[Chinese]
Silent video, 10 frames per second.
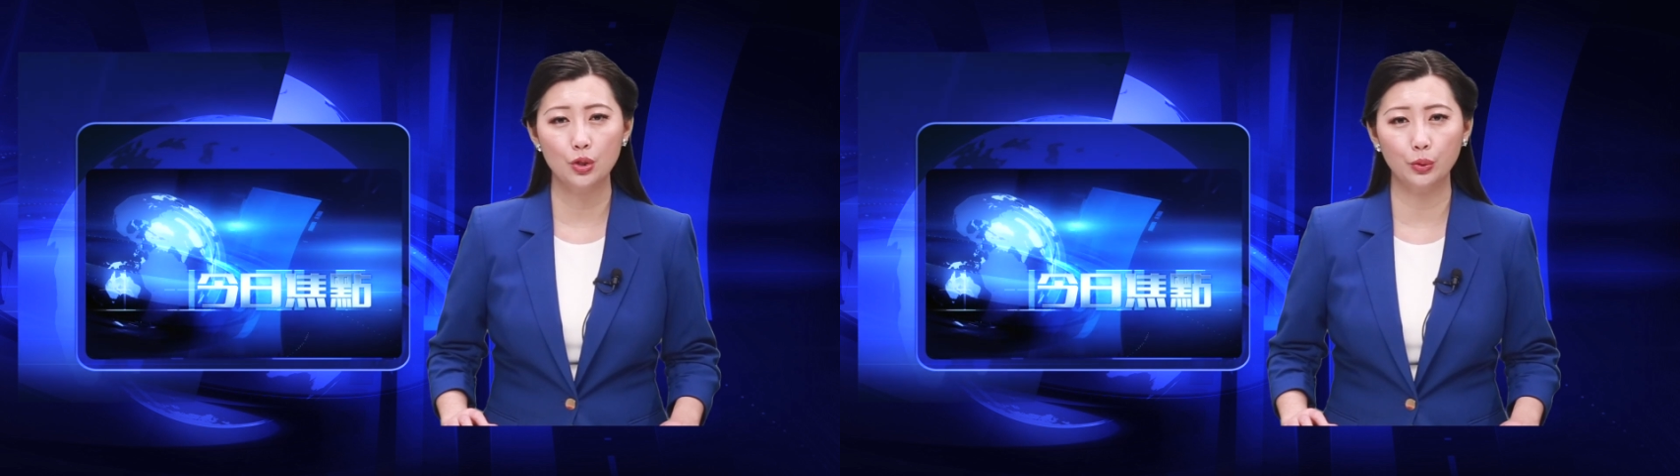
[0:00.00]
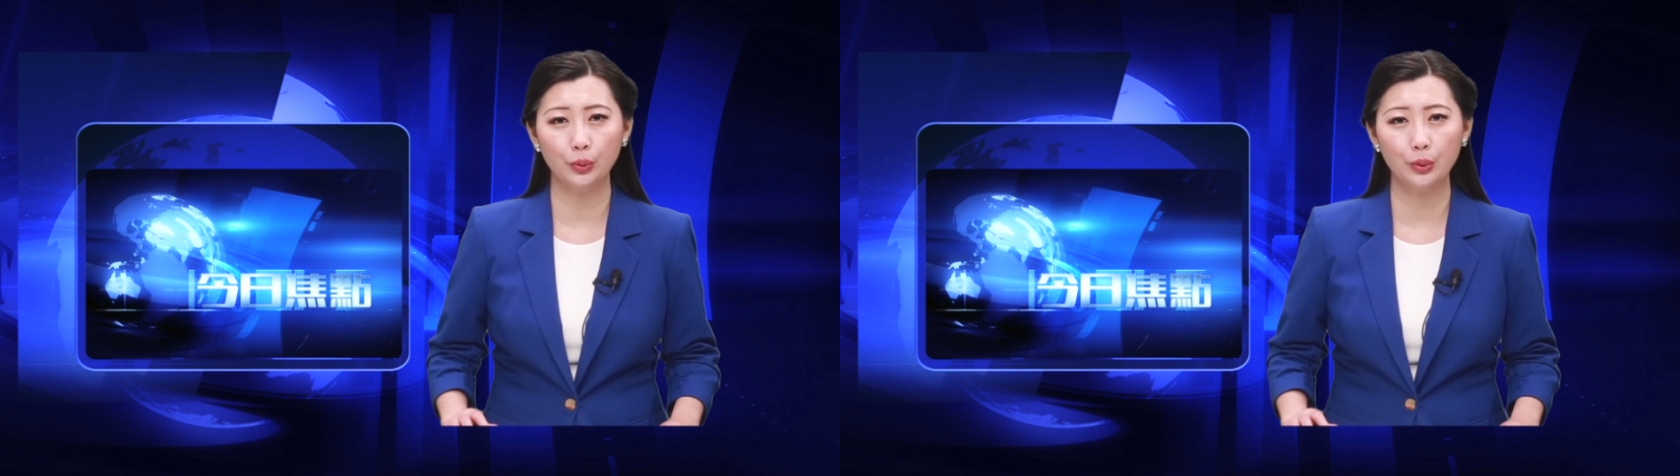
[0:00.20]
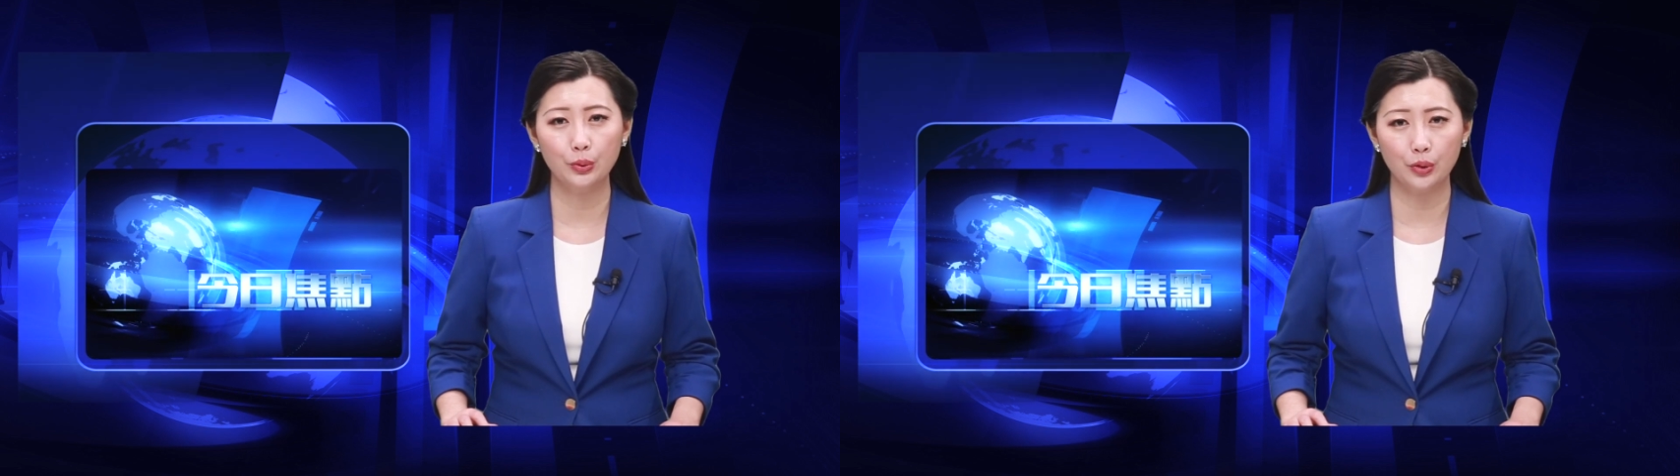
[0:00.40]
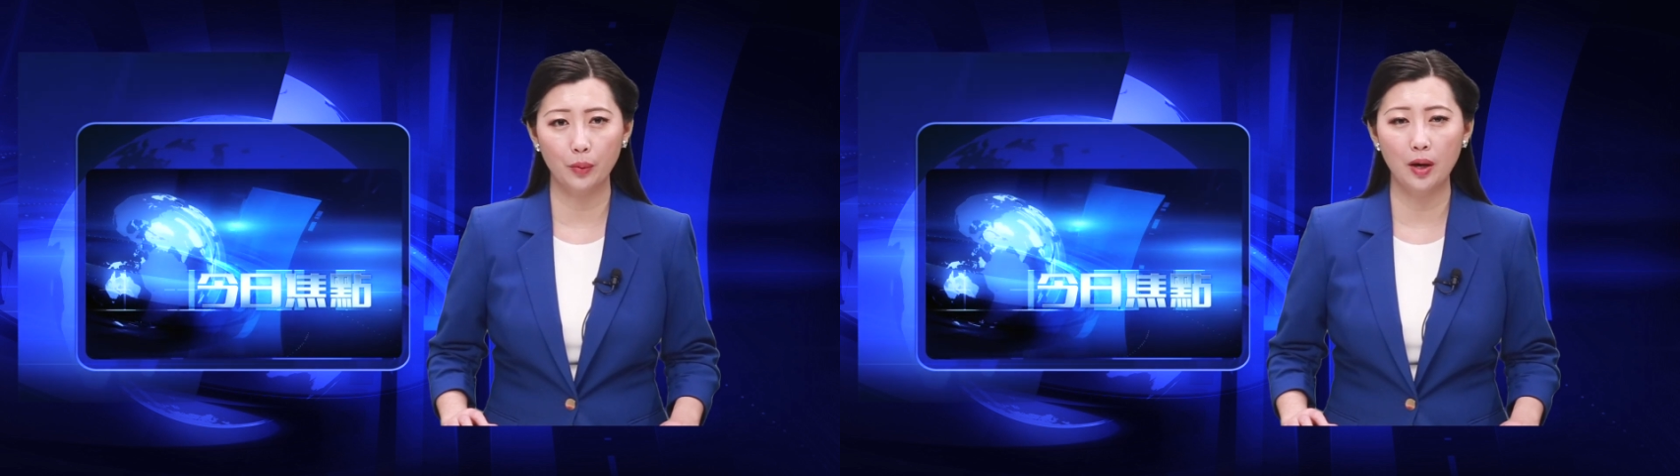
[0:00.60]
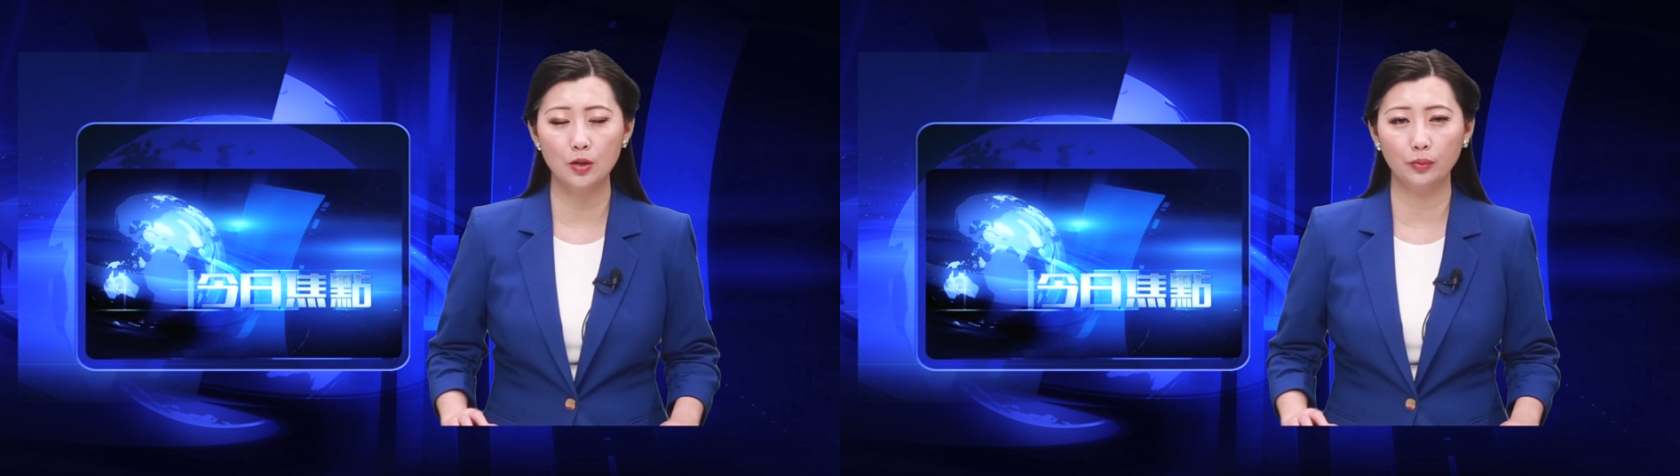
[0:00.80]
处于绝
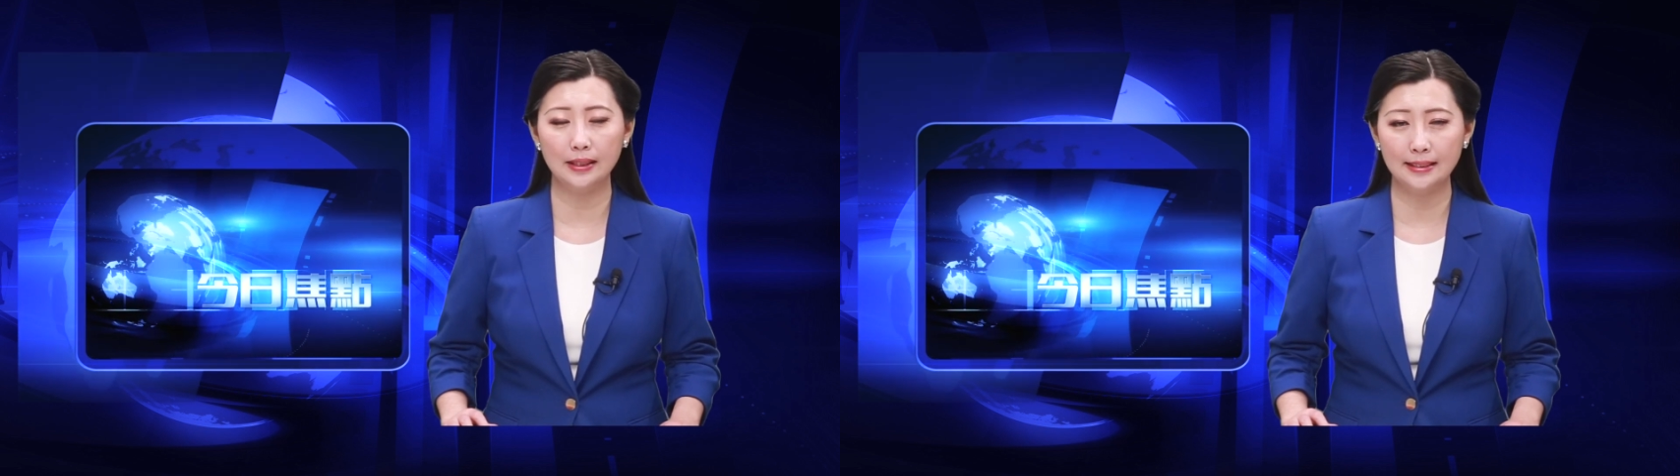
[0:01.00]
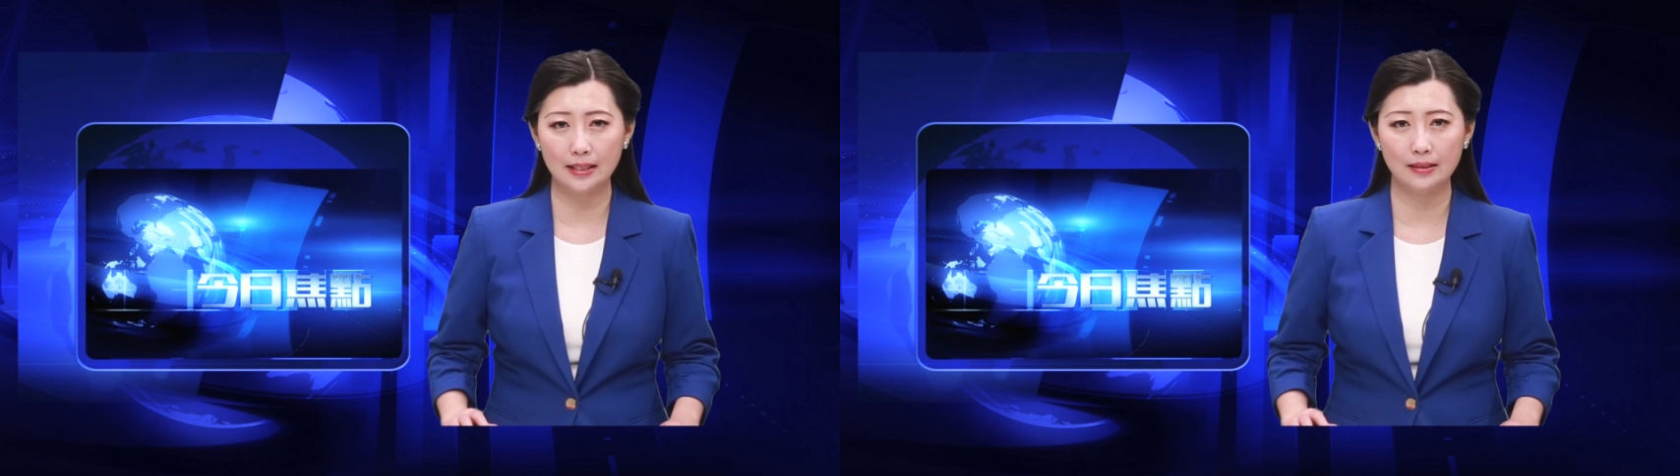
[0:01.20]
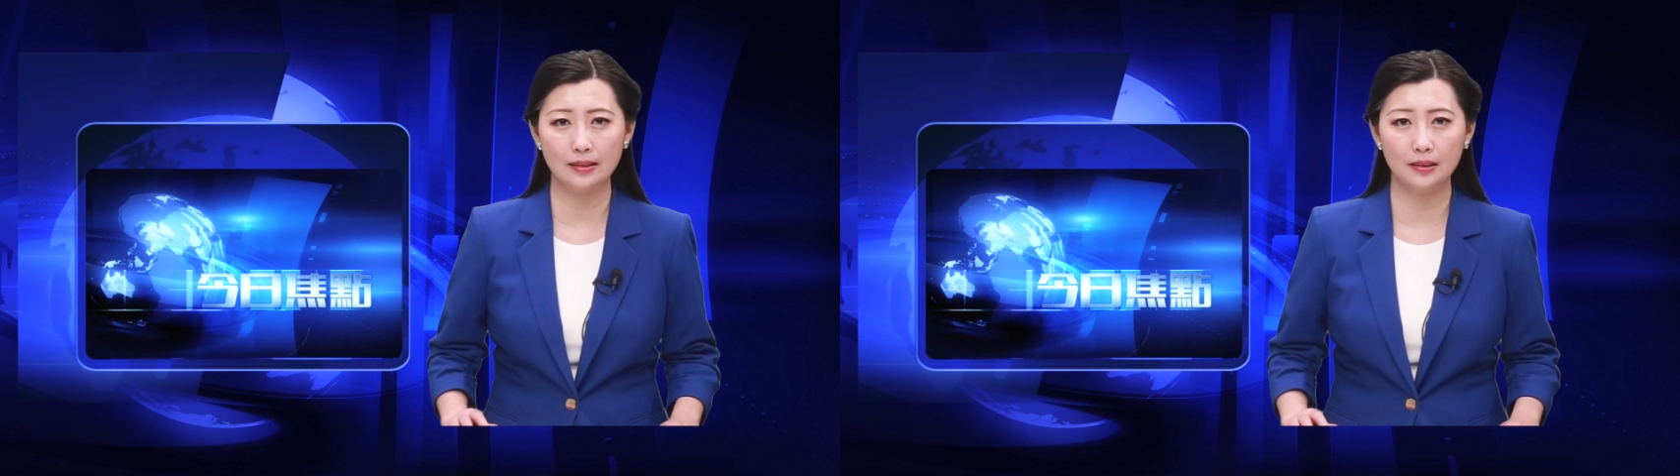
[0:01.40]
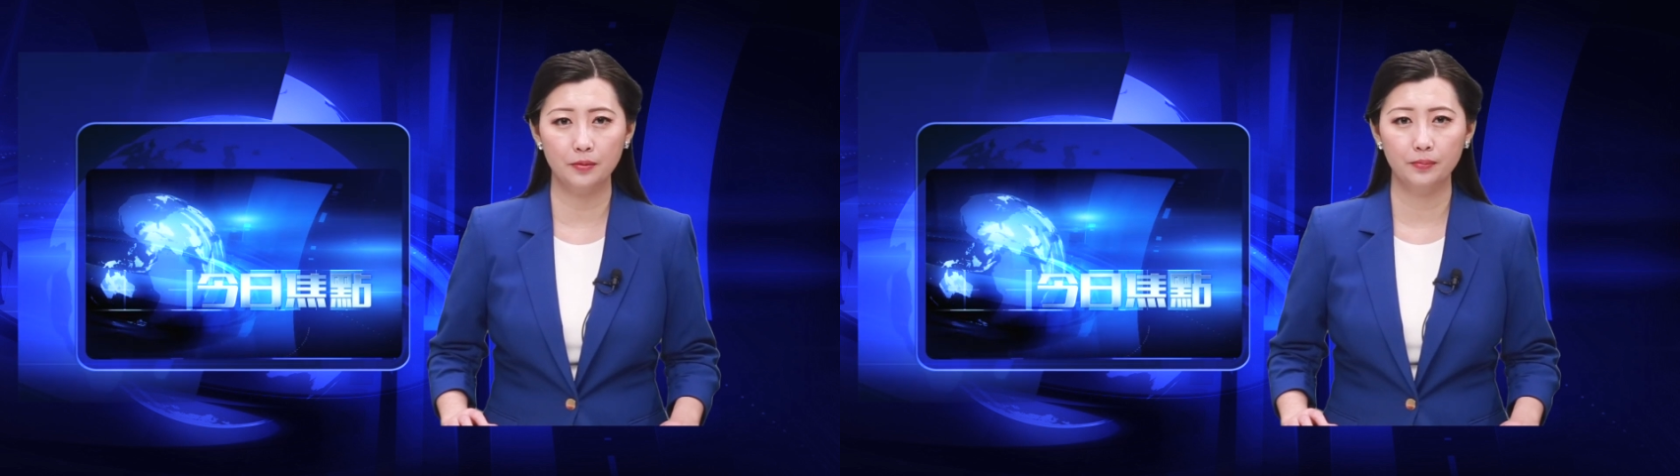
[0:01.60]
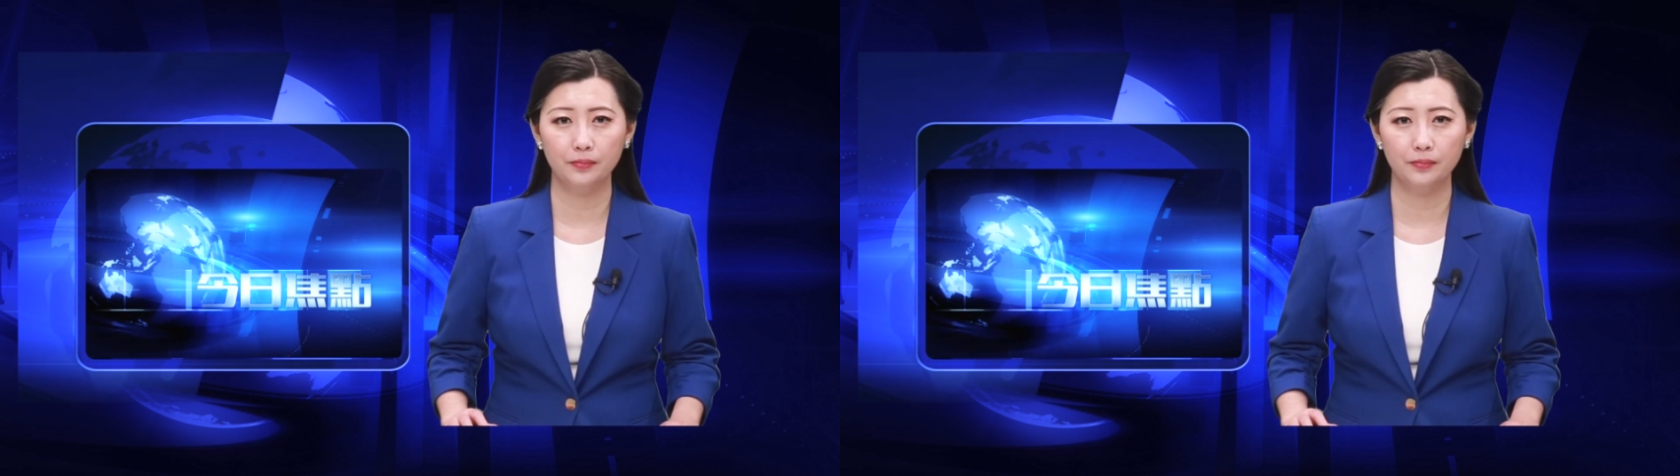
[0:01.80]
望中的现实。